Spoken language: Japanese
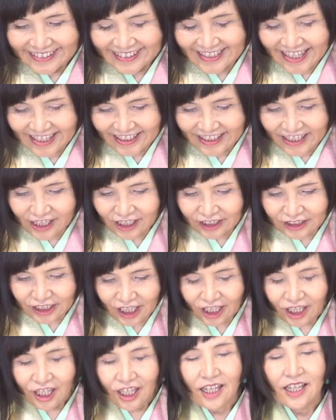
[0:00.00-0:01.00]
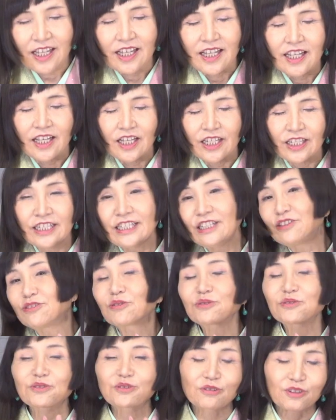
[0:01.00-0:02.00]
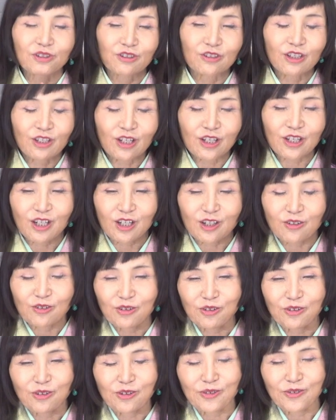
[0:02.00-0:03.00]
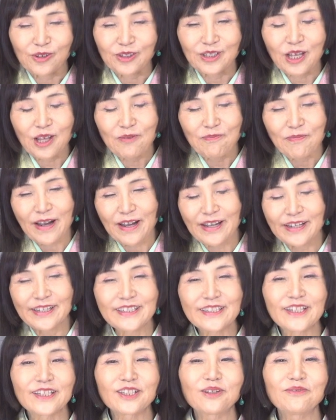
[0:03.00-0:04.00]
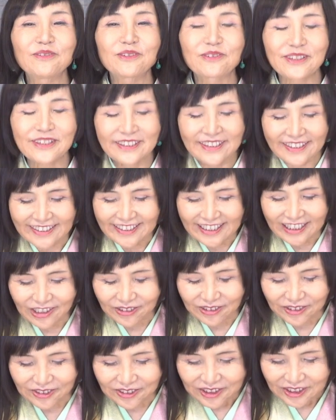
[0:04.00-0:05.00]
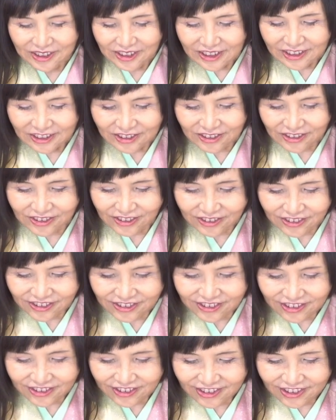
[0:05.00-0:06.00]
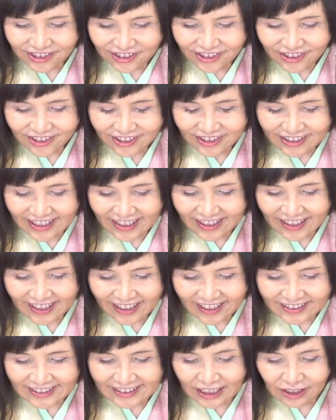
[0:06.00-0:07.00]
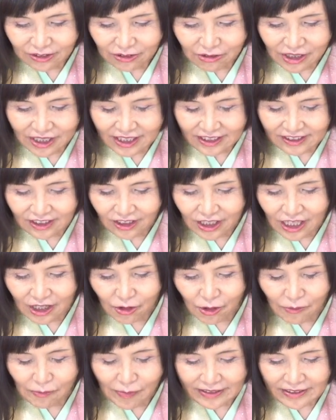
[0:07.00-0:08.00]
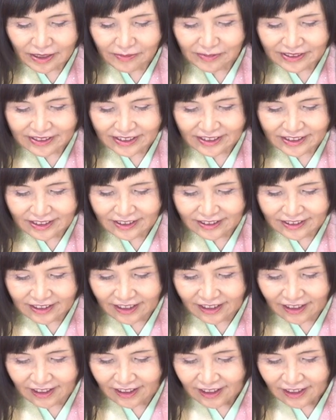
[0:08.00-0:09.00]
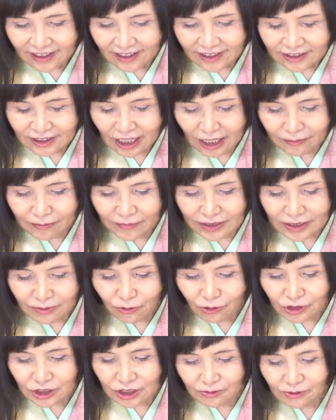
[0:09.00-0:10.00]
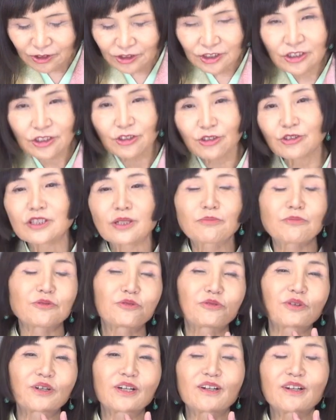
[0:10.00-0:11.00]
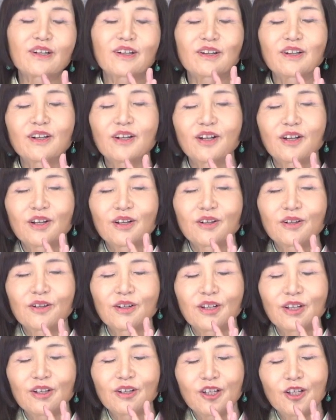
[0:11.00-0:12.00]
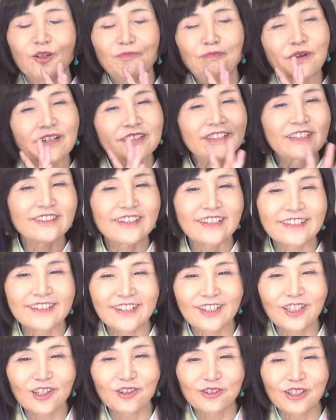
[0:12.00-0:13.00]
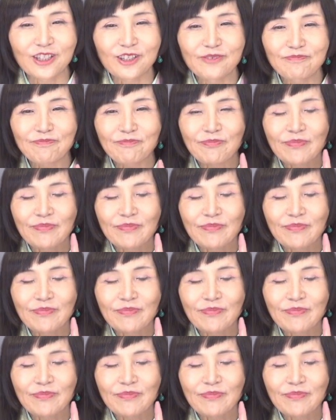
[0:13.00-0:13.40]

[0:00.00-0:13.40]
ねなんかねリゾなんかこうねパエリア鍋とかないんだけどちょっとこうねあちらのご飯って結構パサパサしててであんまりもちもちっとしたものが一般的には嫌いだよね。